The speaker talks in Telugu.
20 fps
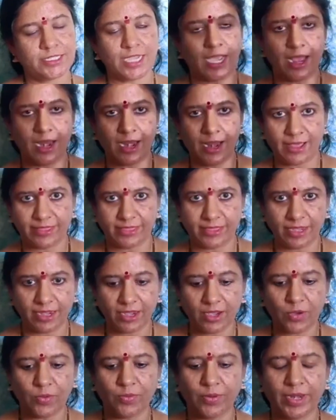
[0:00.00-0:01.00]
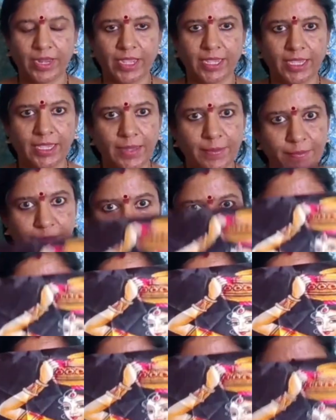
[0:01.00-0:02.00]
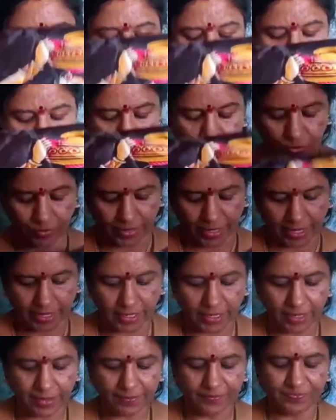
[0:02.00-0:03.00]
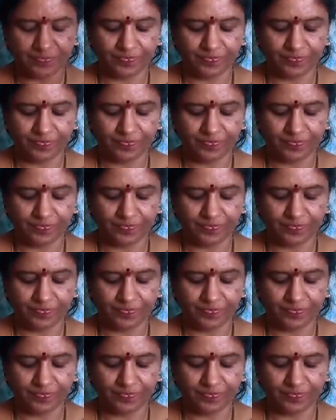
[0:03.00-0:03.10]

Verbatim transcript: చాలా అందంగా ఉన్నాయి మంచి ప్రింట్తో ఉన్నాయి